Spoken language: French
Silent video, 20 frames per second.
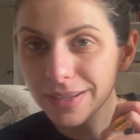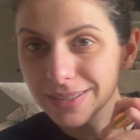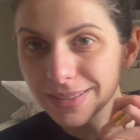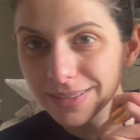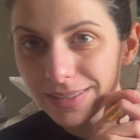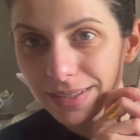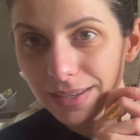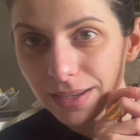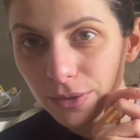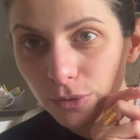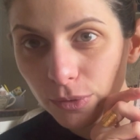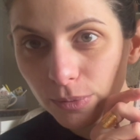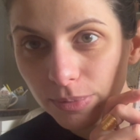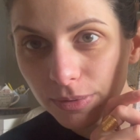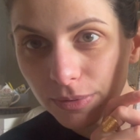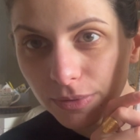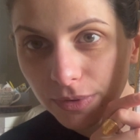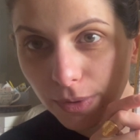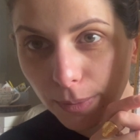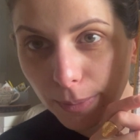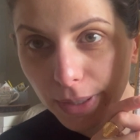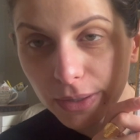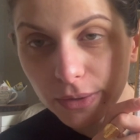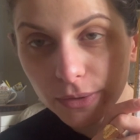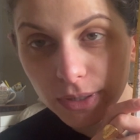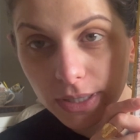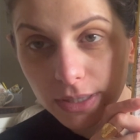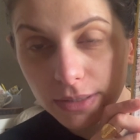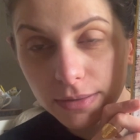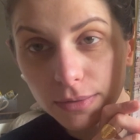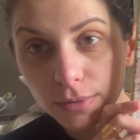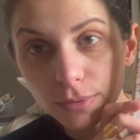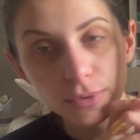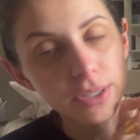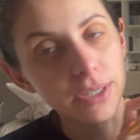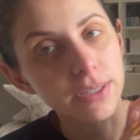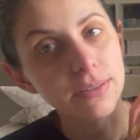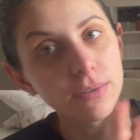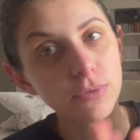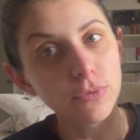C'est un de plus dans ma collection.
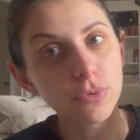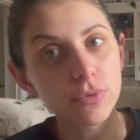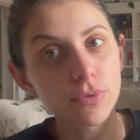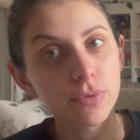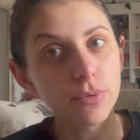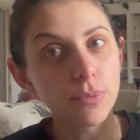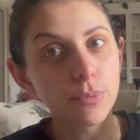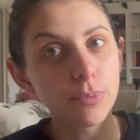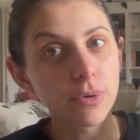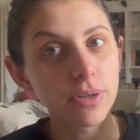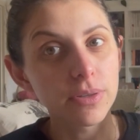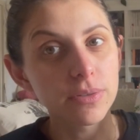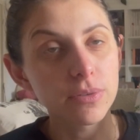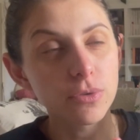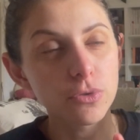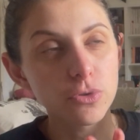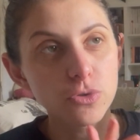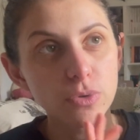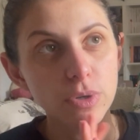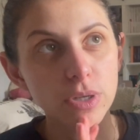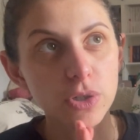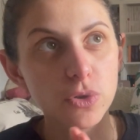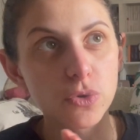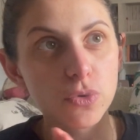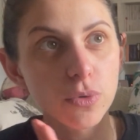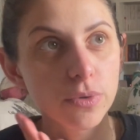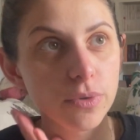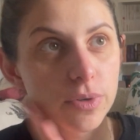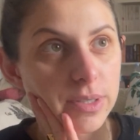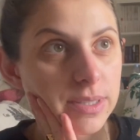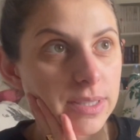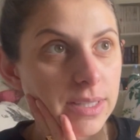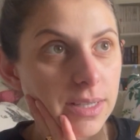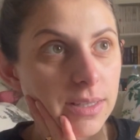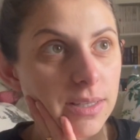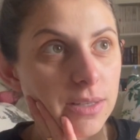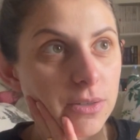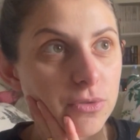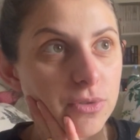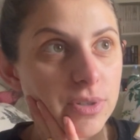Je les ai tous lus. Pour l'instant, je suis à jour dans les
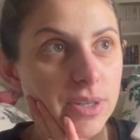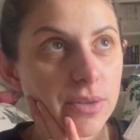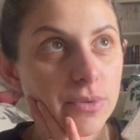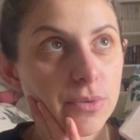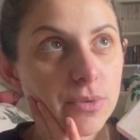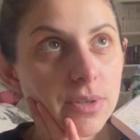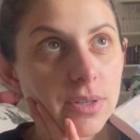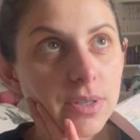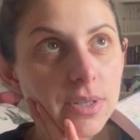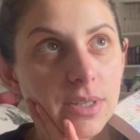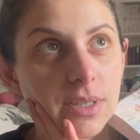Serena Giuliano.